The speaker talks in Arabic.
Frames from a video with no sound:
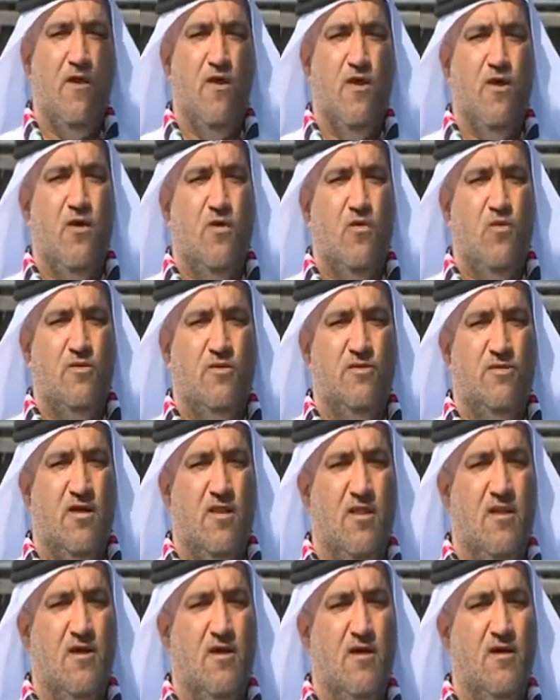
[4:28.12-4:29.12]
وان شاء
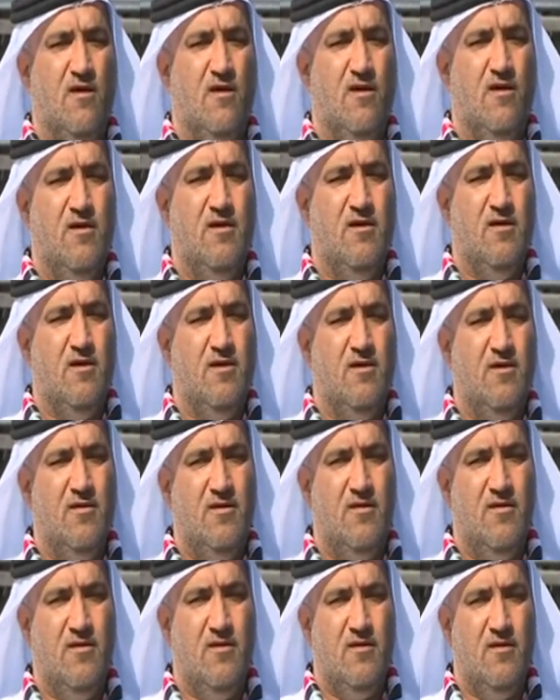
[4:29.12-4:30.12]

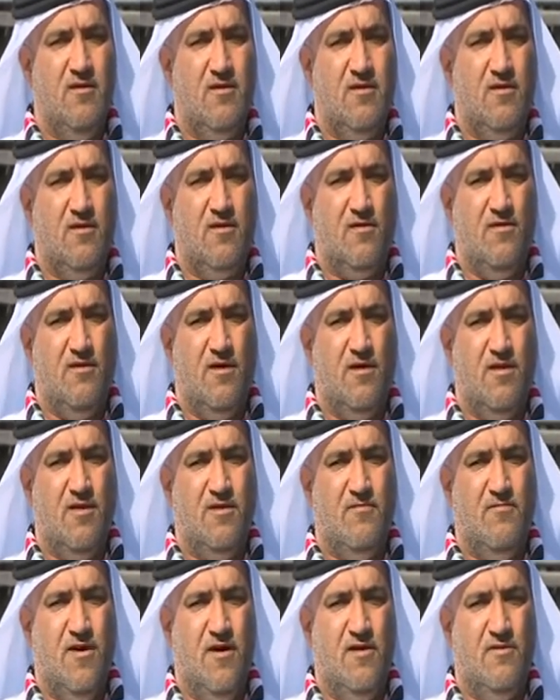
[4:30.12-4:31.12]
الله كذلك
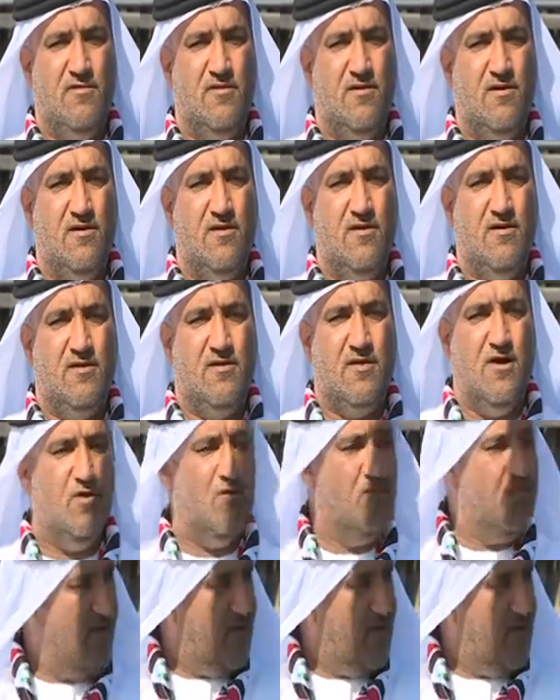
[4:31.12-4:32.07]
بعد كانوا بقلعه